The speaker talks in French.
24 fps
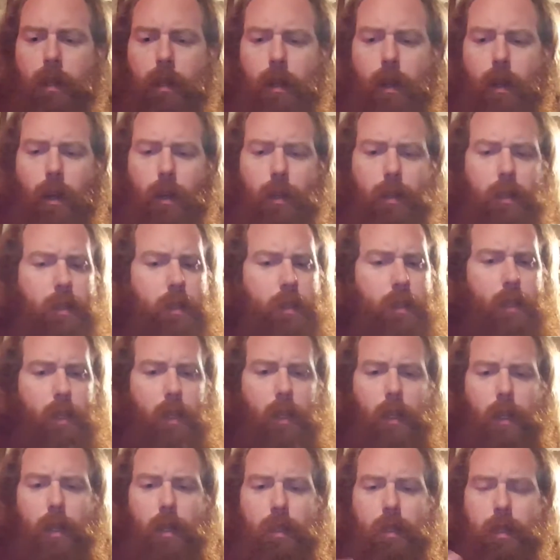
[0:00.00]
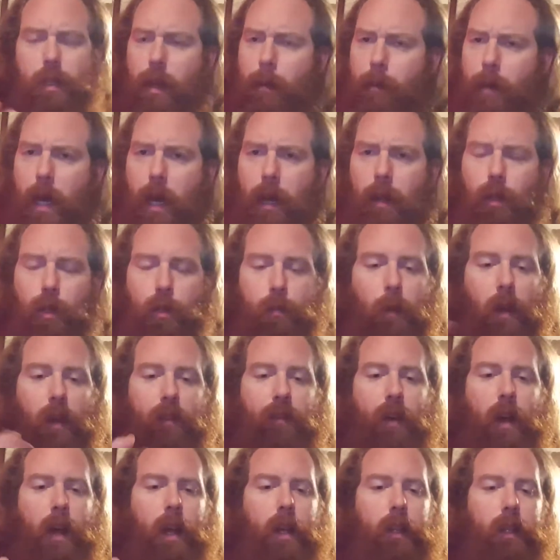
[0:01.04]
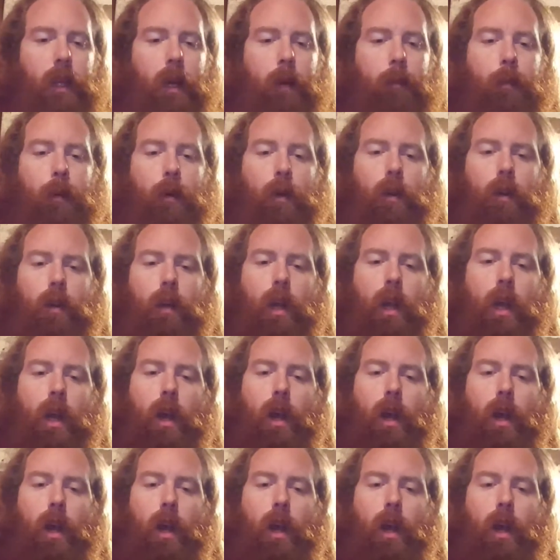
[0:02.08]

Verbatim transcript: euh, c'est bien. Je préfère André Peur.